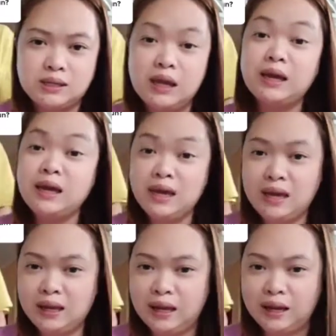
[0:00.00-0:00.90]

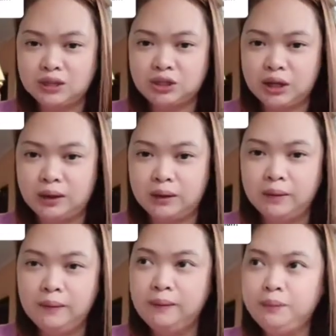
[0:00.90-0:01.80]
nanghihina na siya.
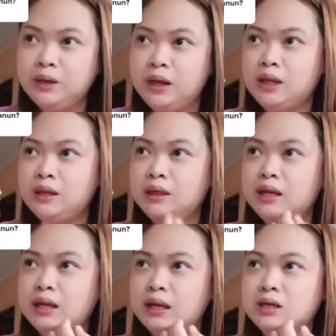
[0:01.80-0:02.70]
Hindi
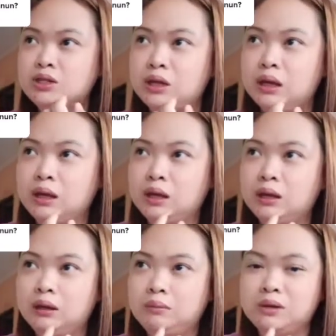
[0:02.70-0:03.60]
na rin siya
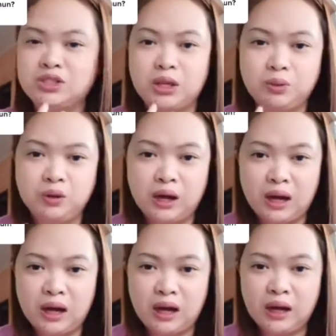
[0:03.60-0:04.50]
masyadong
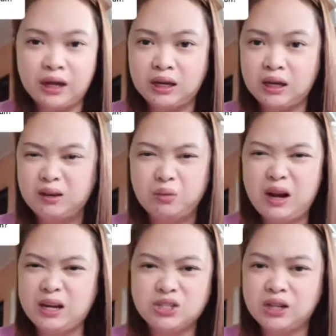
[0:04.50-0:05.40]
nakakakain.
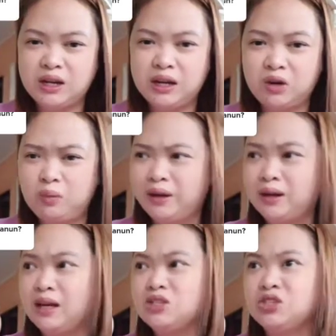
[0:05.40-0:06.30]
Wala na siyang gano'n.
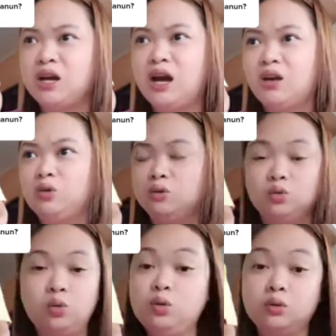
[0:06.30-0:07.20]
At saka ano,
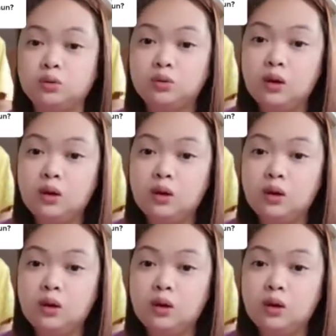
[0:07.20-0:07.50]
tulog. Two,